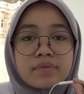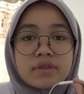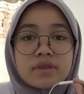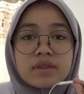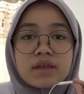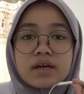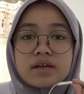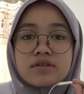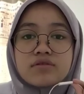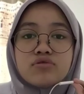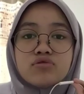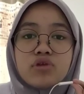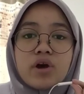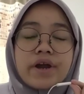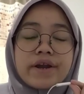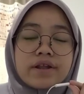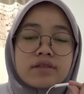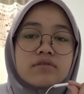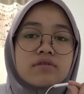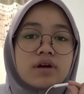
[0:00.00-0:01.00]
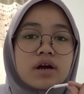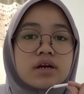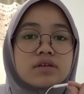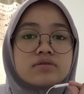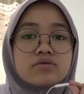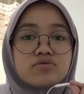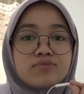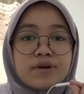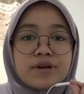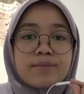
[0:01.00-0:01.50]
dan gunung ini tuh nggak
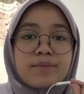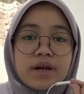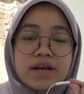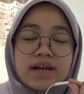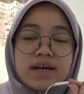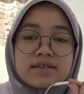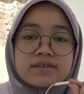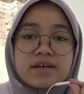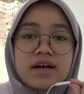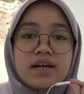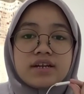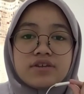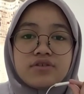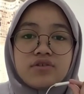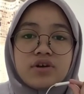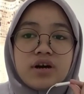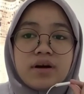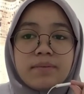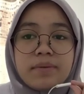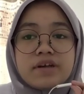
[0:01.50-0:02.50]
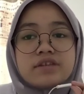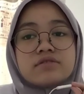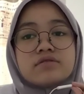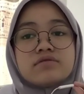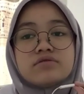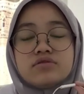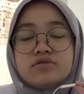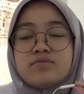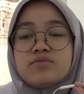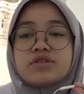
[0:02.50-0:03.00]
cuma meledak sekali doang pas
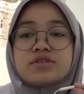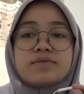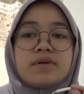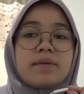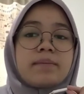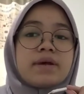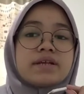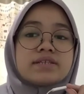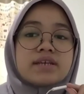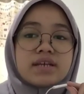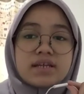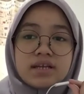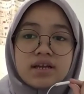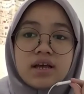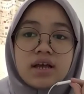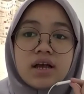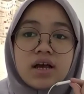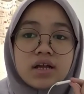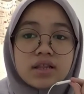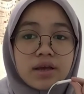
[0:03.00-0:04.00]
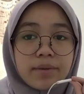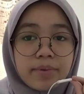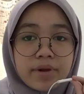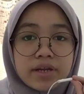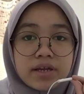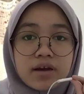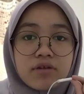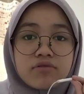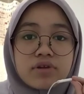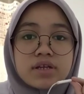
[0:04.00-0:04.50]
tahun 79 Masehi, tapi
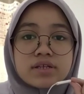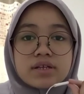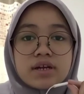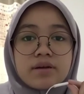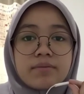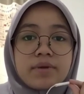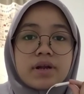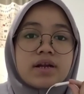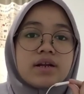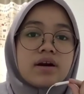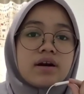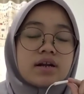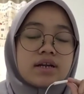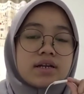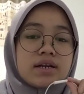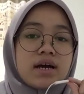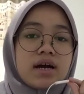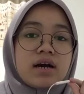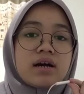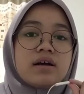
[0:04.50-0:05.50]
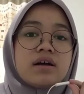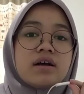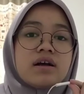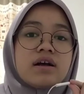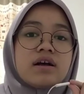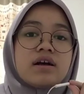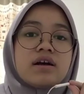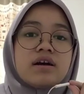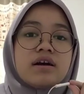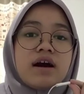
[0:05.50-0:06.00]
dia udah sering meledak-ledak
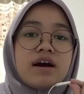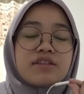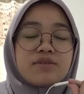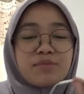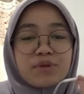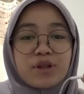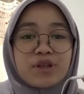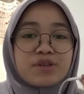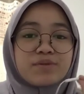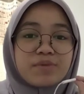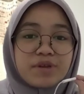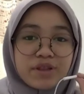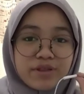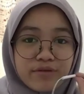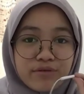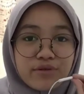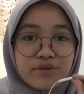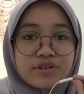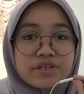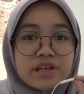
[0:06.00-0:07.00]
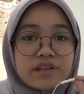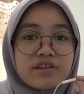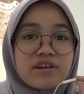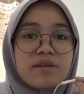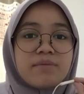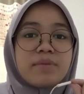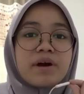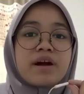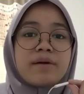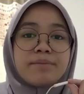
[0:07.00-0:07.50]
atau meletus-meletus atau
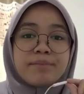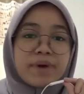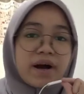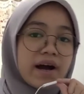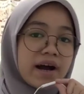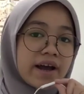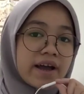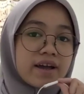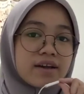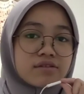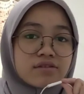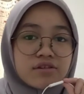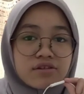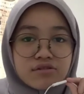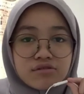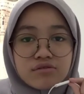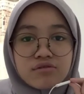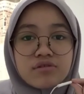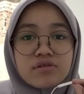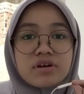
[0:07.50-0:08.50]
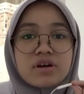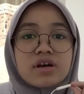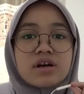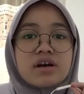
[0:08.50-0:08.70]
gempa-gempa kayak gitu-gitu.